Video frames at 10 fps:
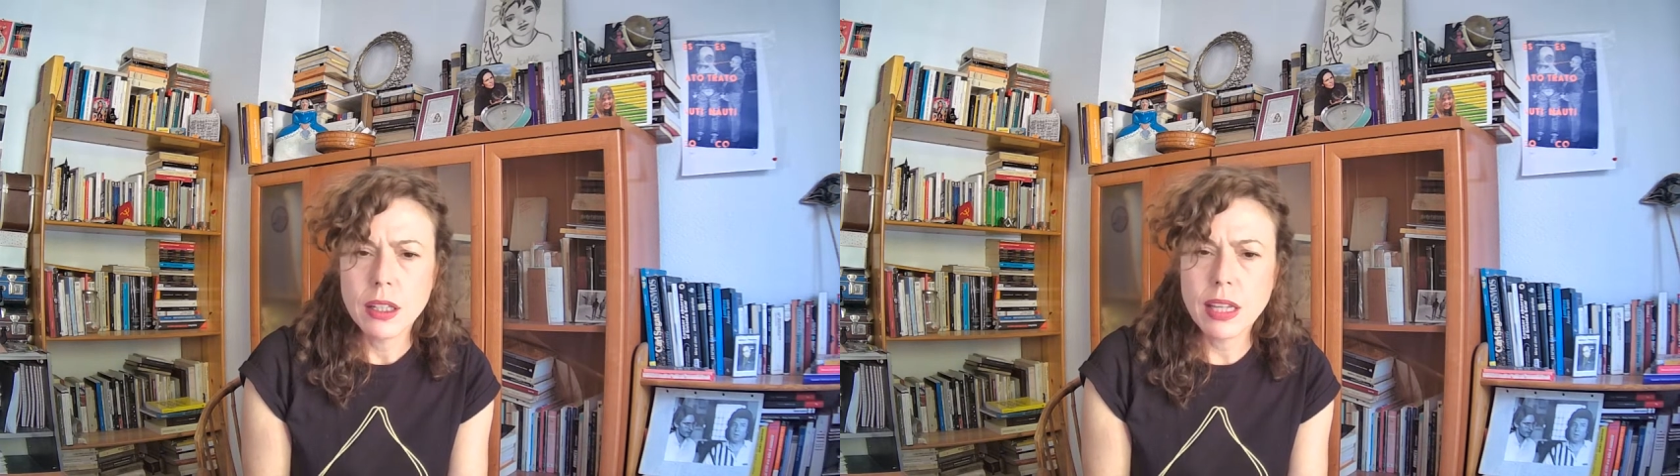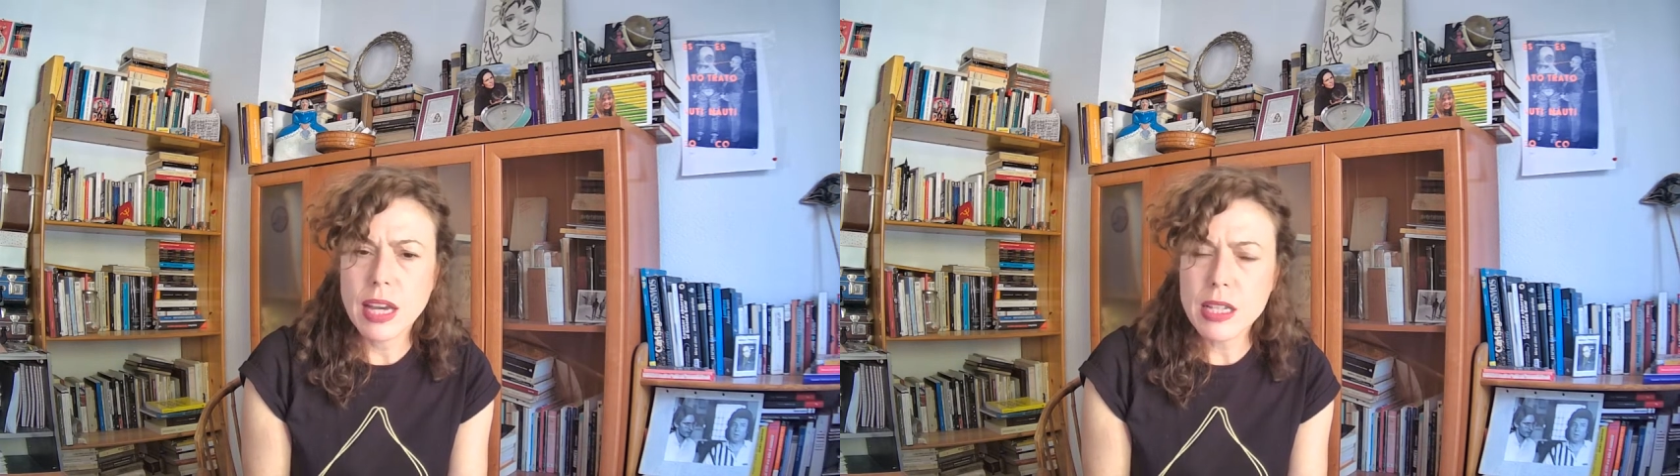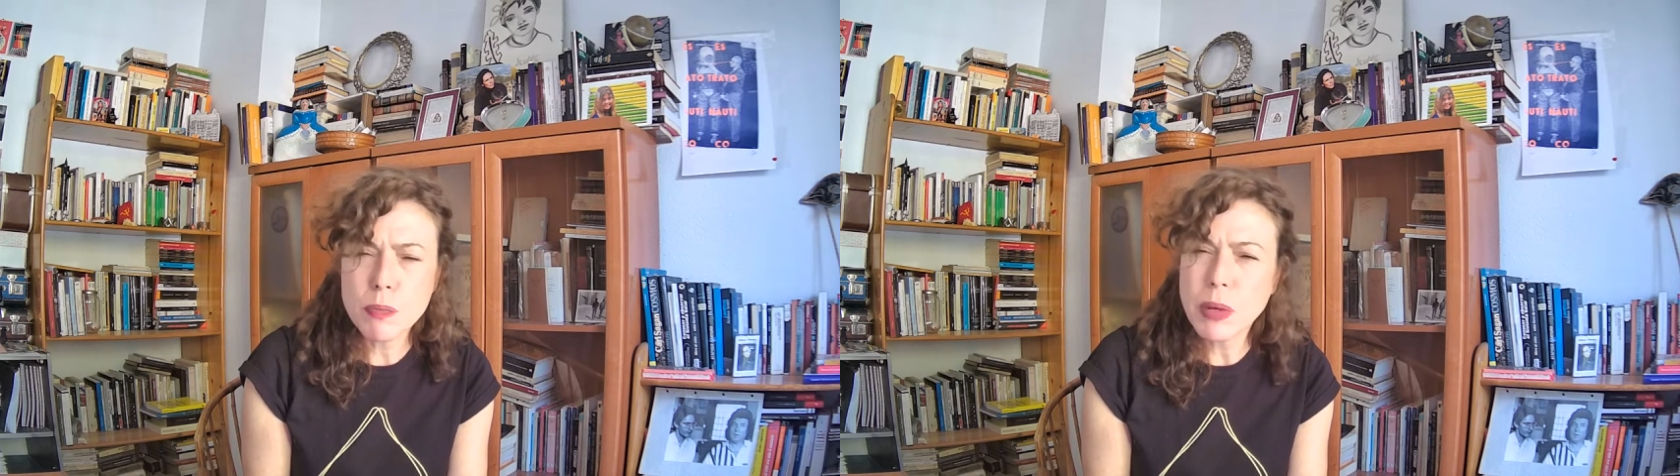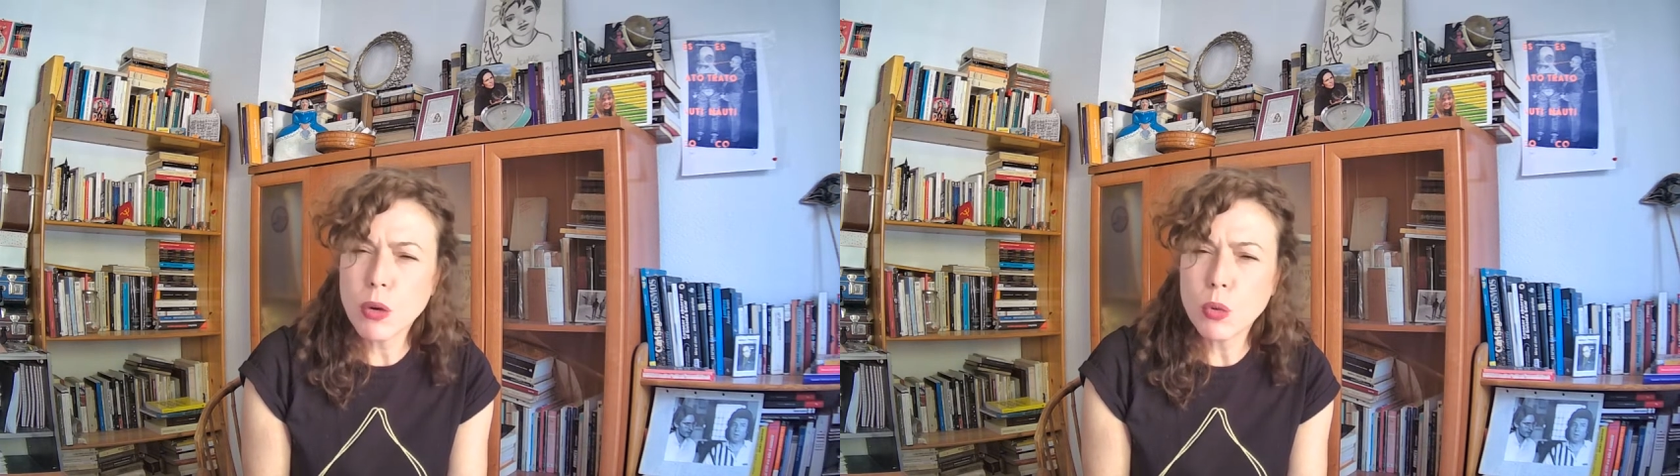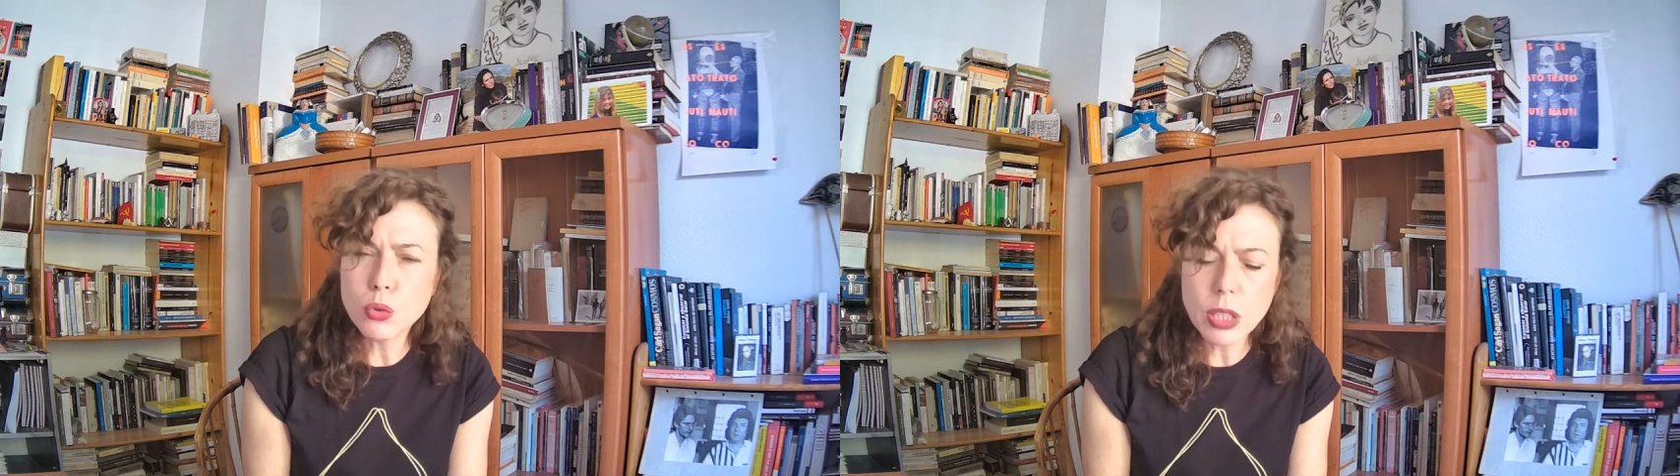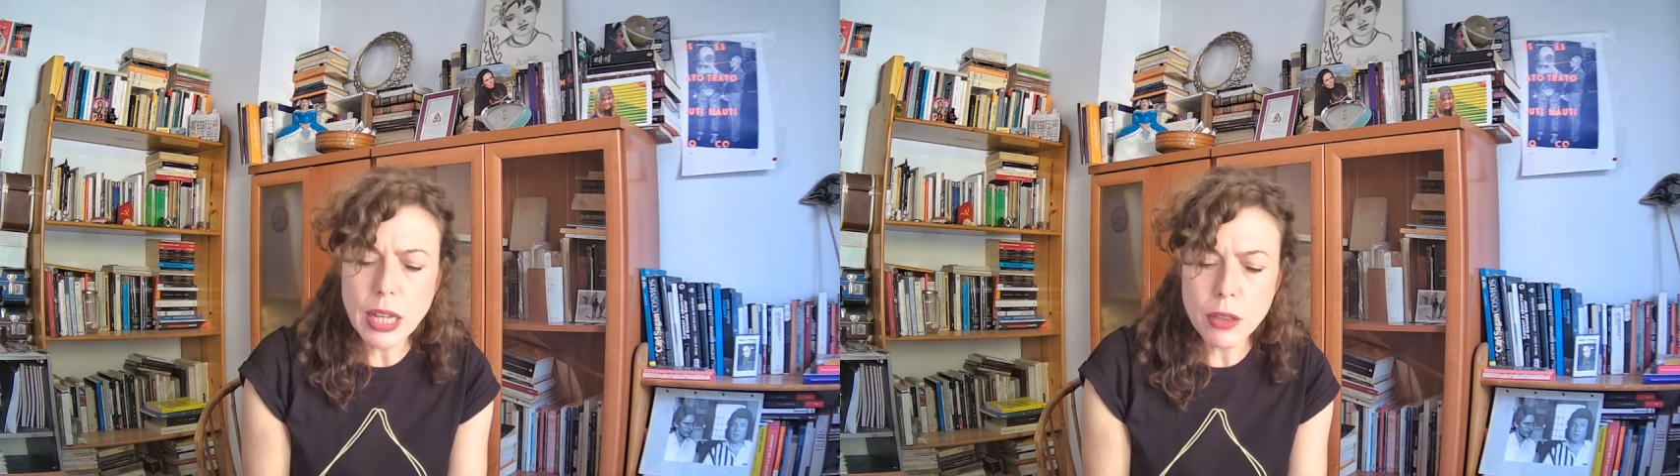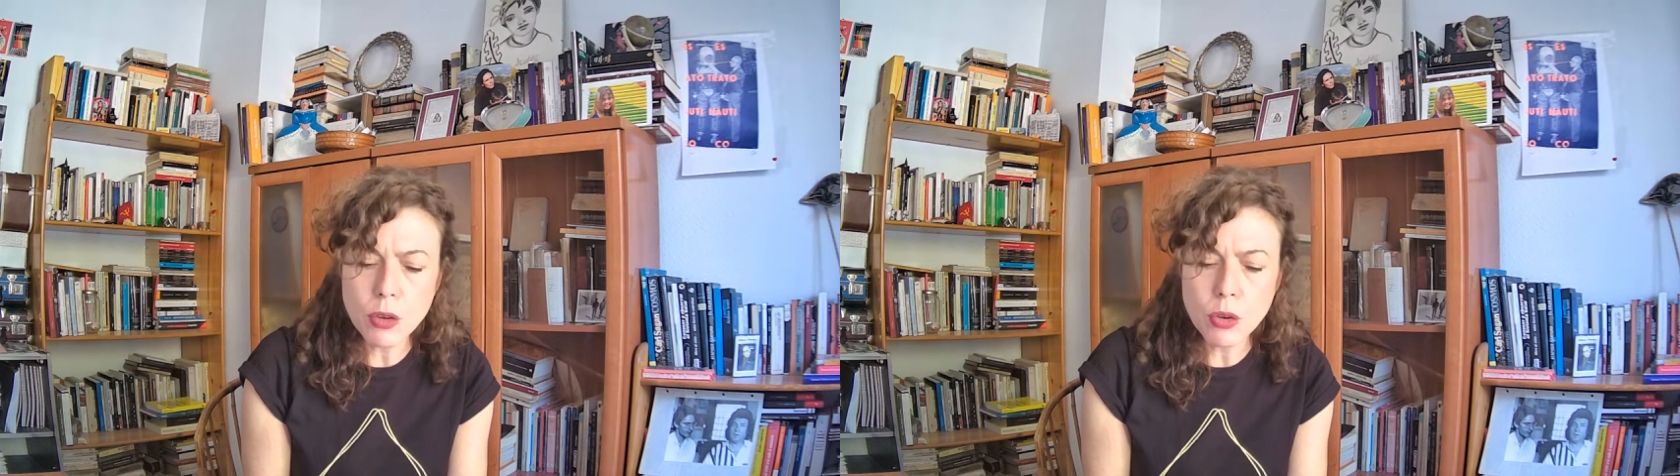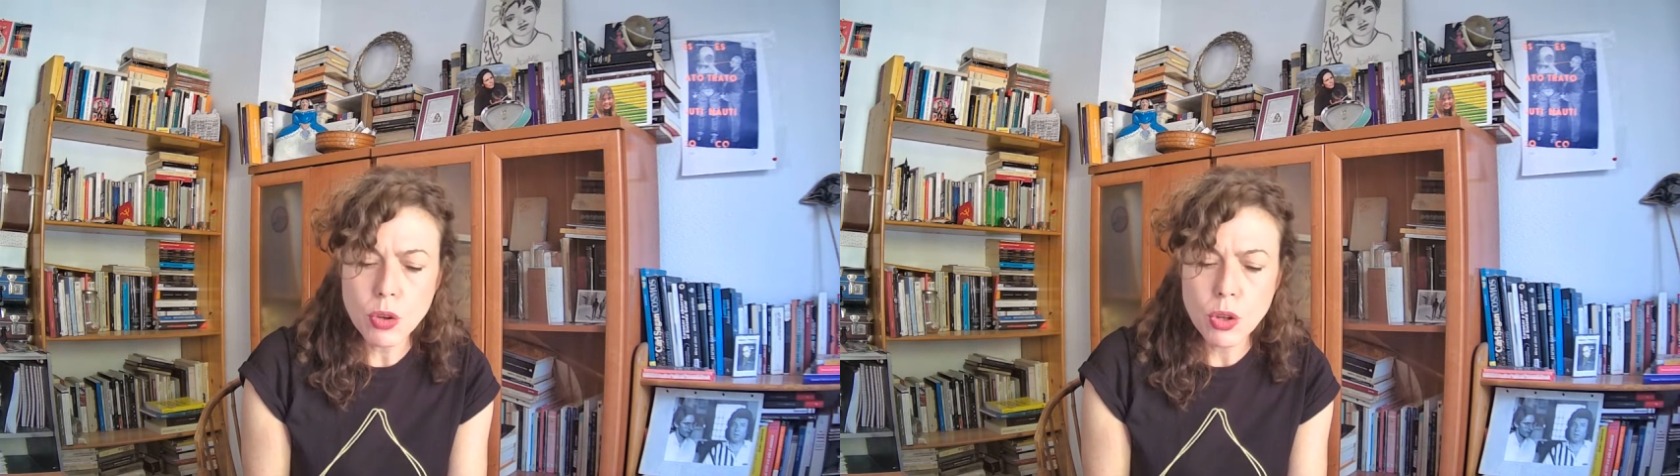¿Te has
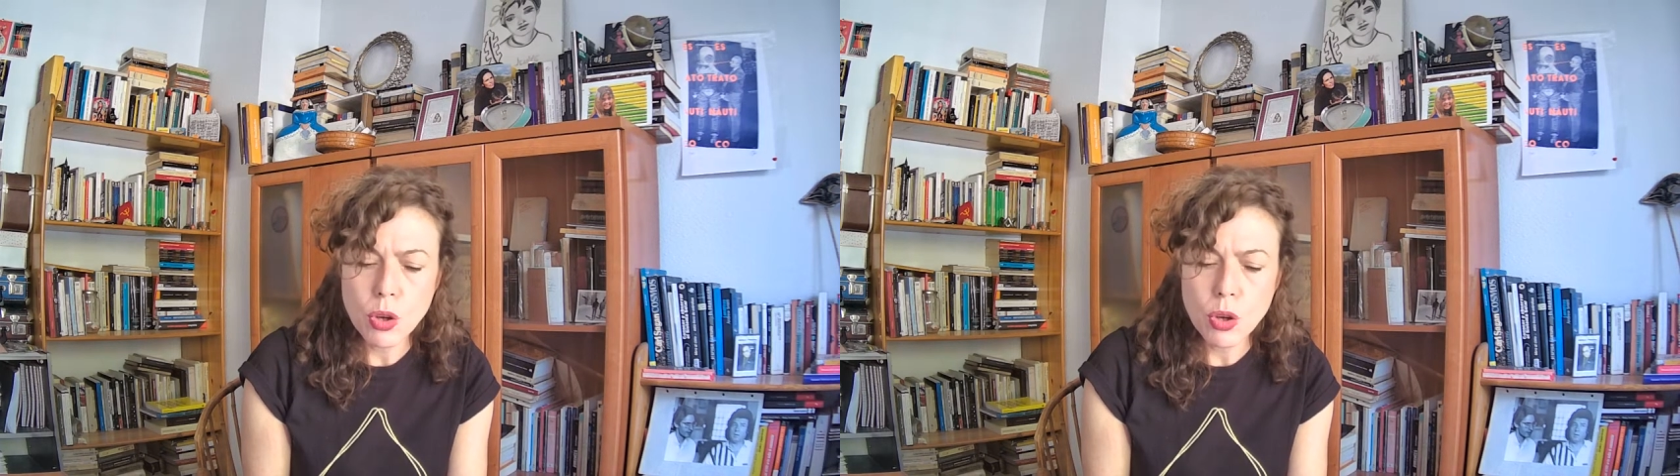preguntado